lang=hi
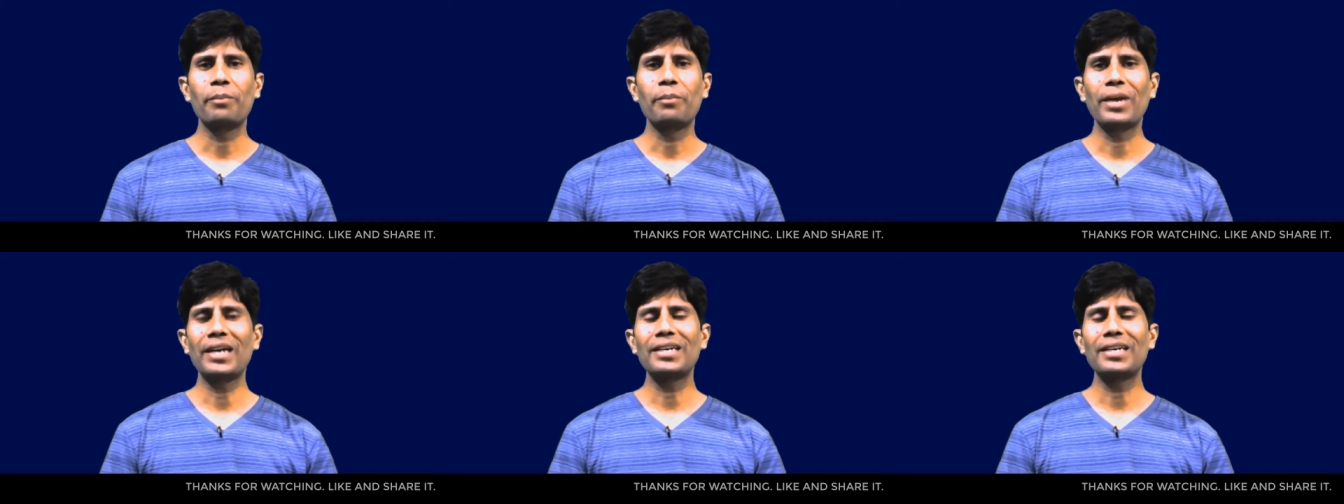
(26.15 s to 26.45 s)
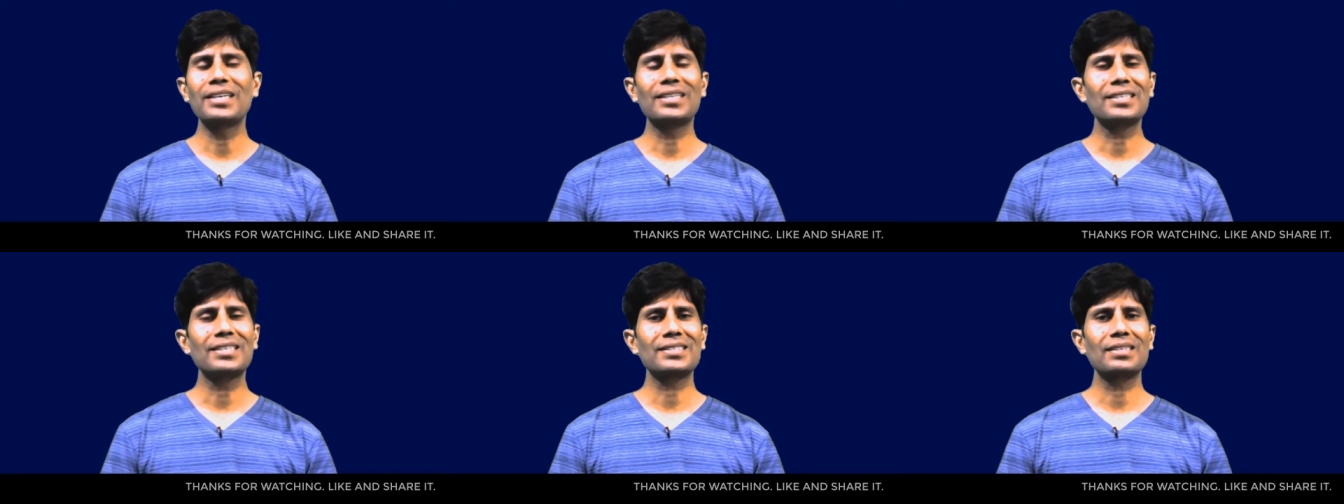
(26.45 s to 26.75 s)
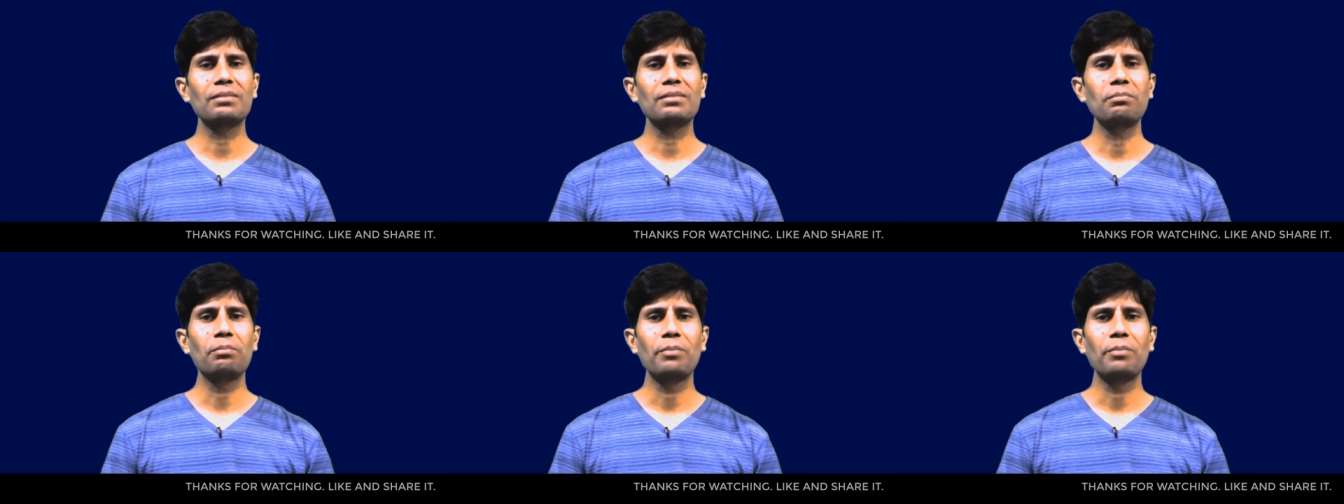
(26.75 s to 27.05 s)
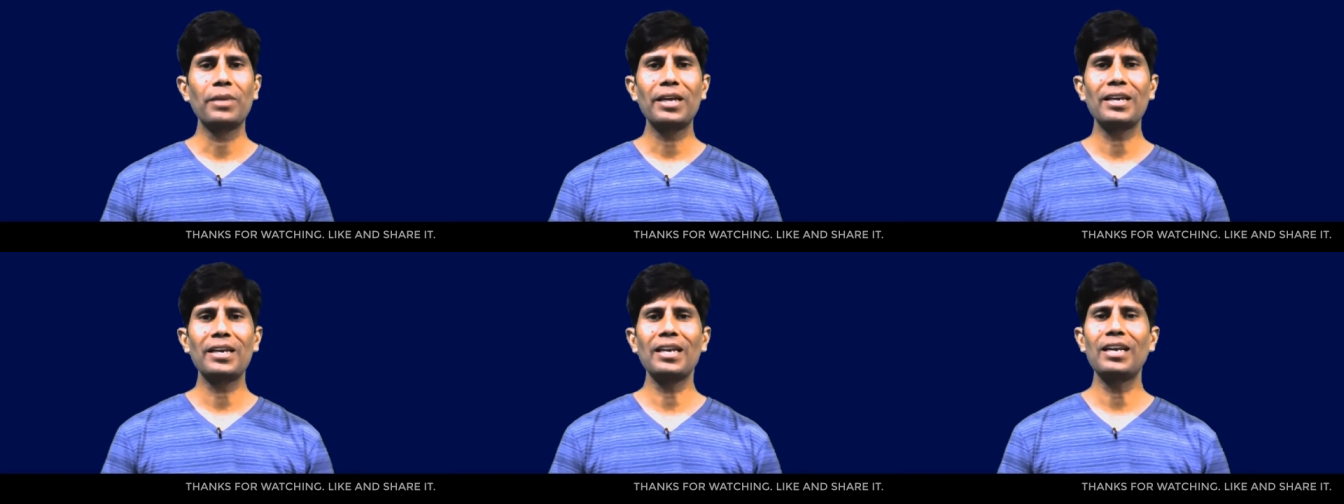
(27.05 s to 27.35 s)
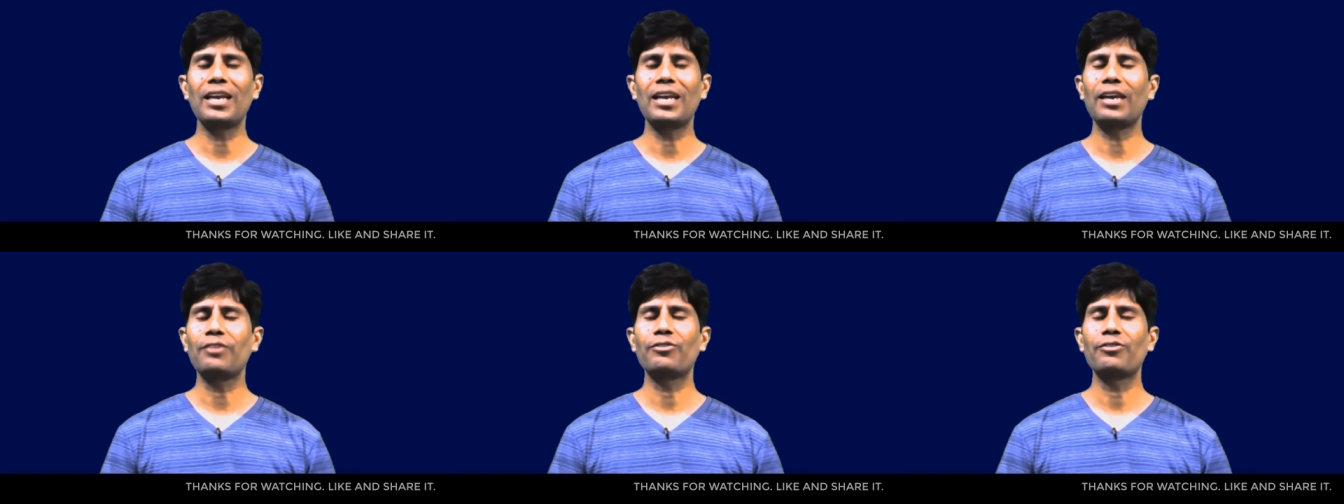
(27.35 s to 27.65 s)
मेडिटेशन मेरी
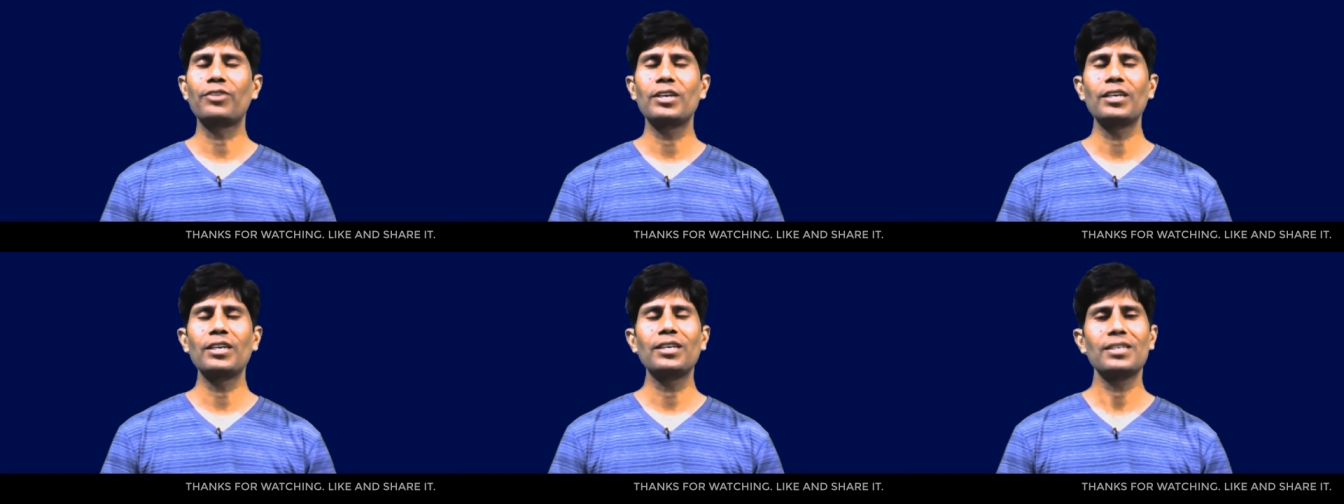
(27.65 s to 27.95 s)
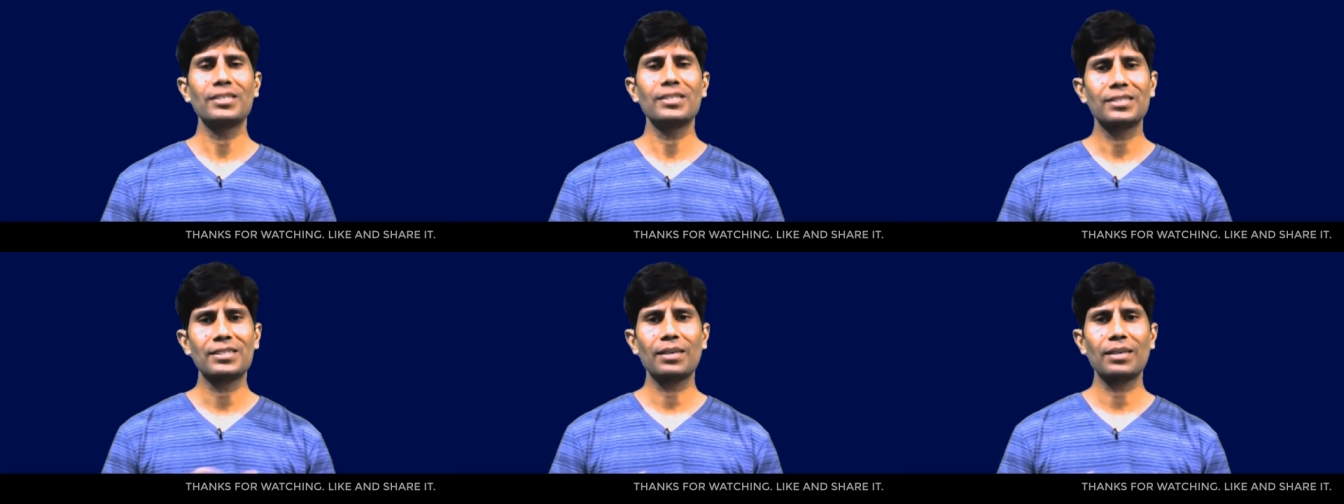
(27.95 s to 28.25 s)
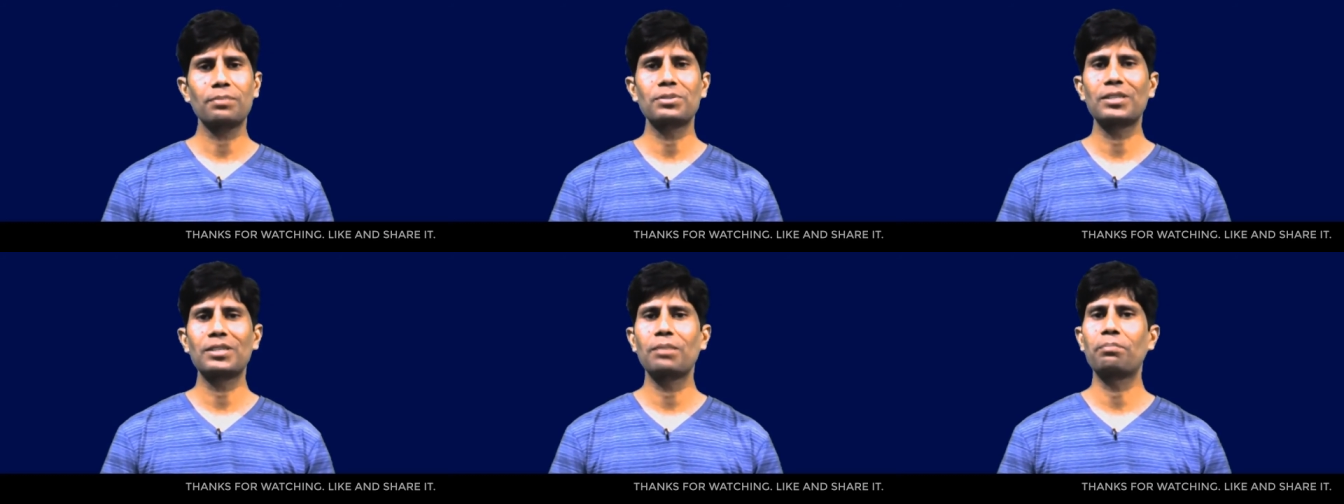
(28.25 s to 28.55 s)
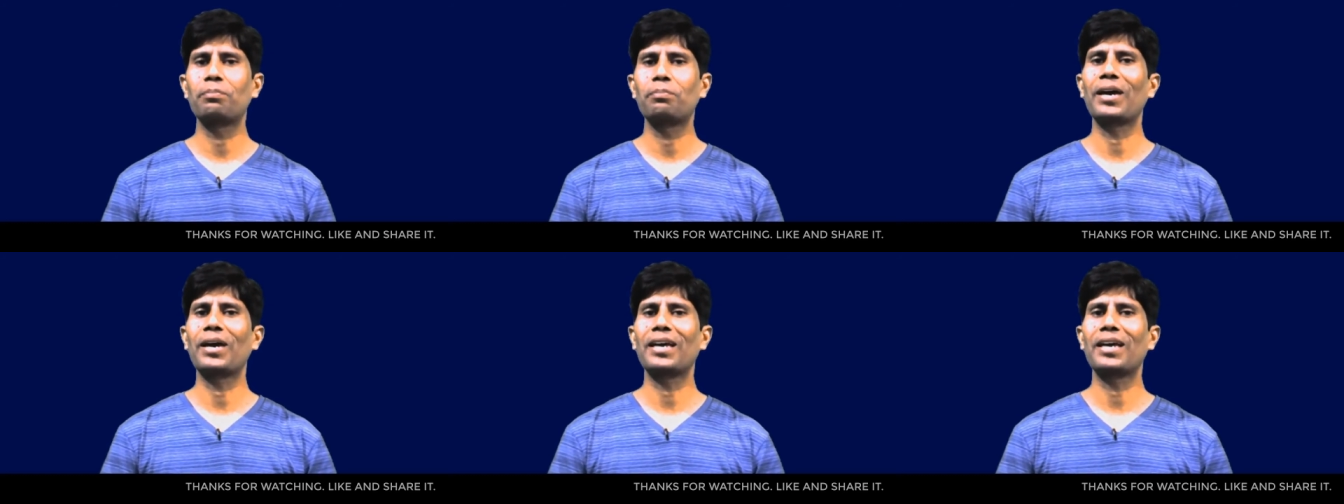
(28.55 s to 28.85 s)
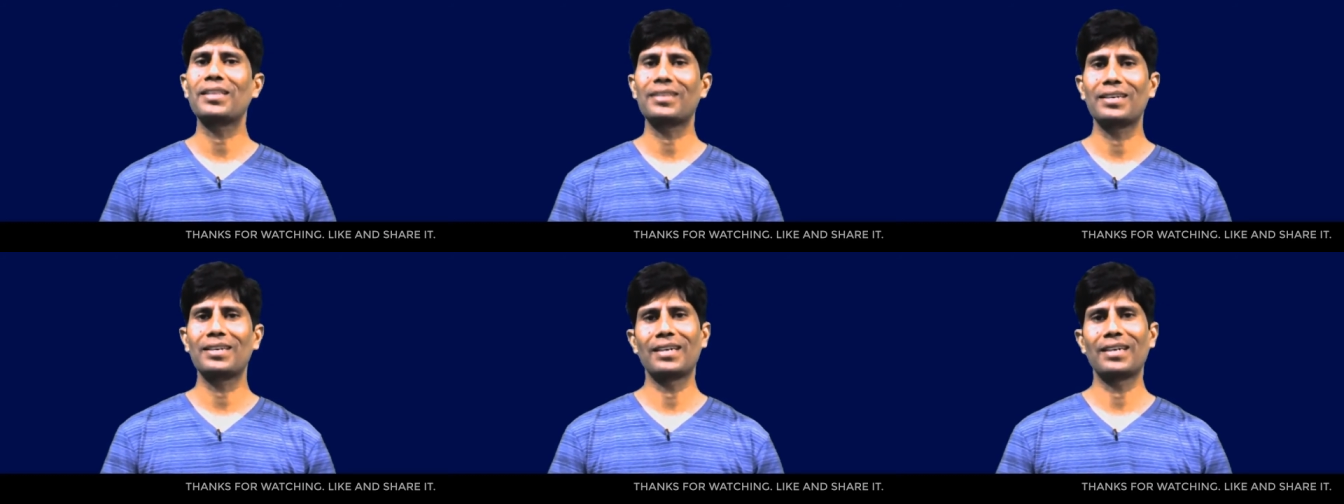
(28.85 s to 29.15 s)
लाइफ की सबसे
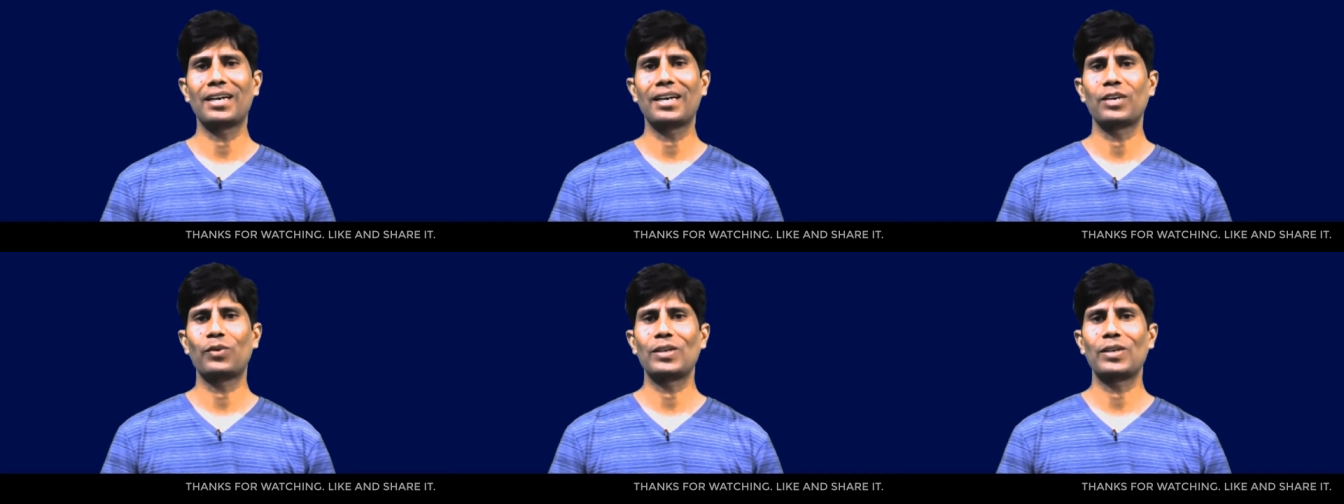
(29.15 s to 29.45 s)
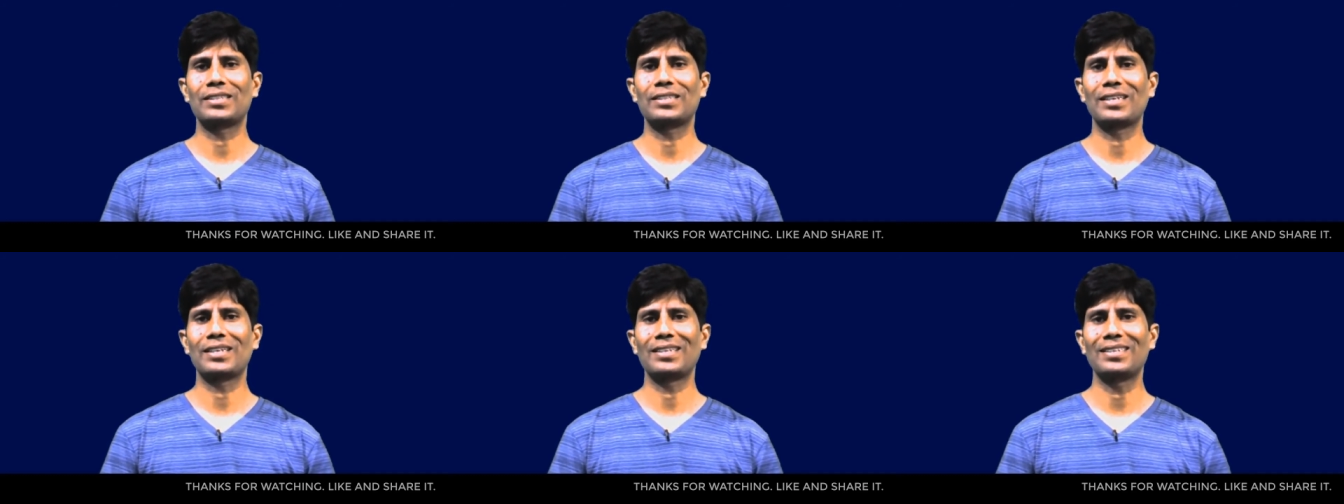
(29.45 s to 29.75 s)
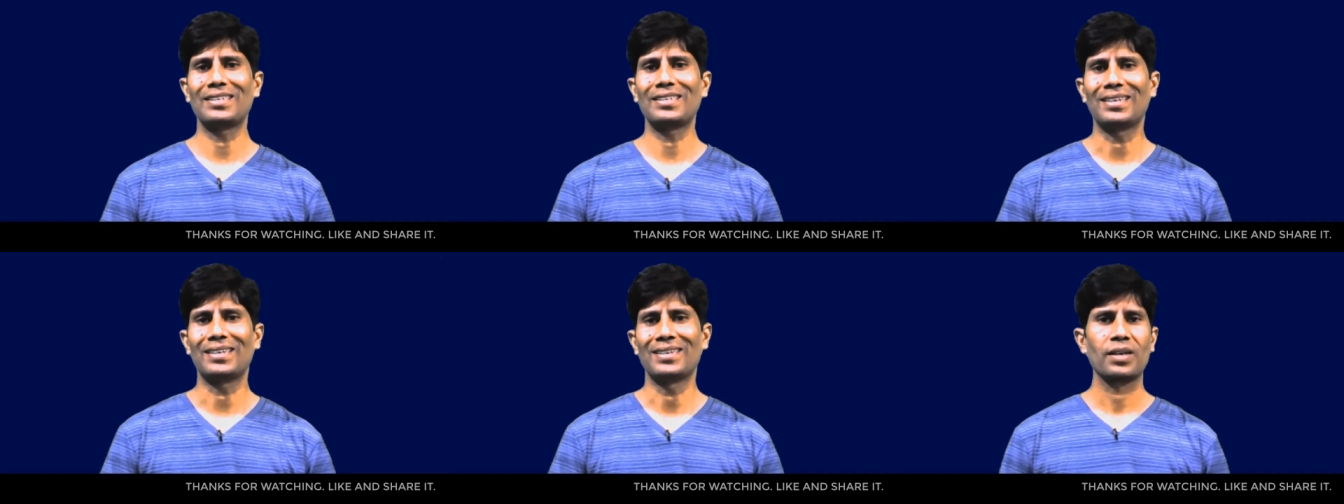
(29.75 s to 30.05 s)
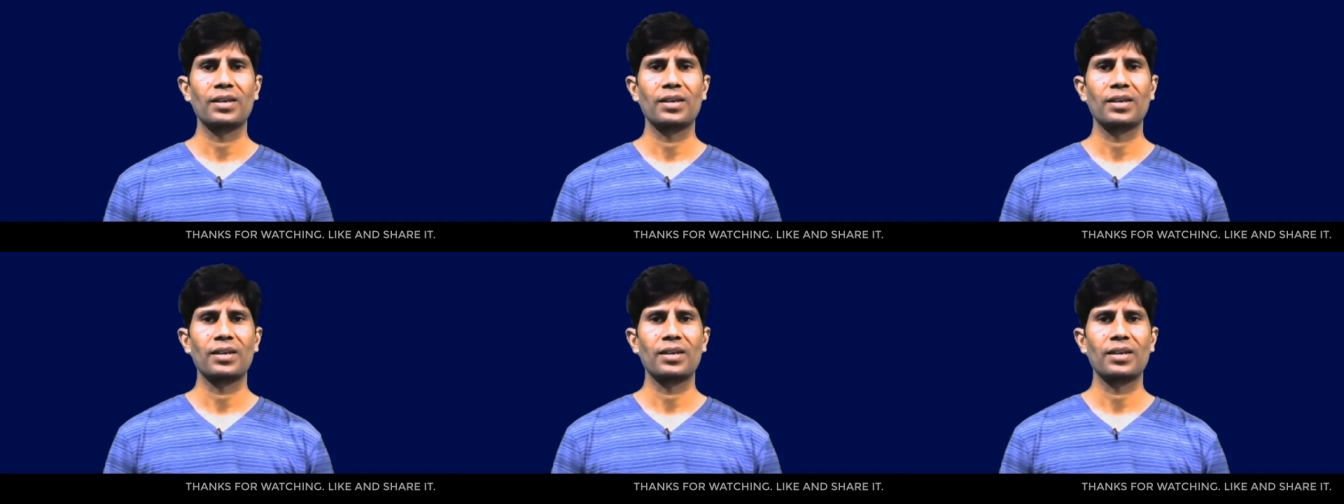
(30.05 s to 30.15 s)
बेहतरीन एडवाइस रही है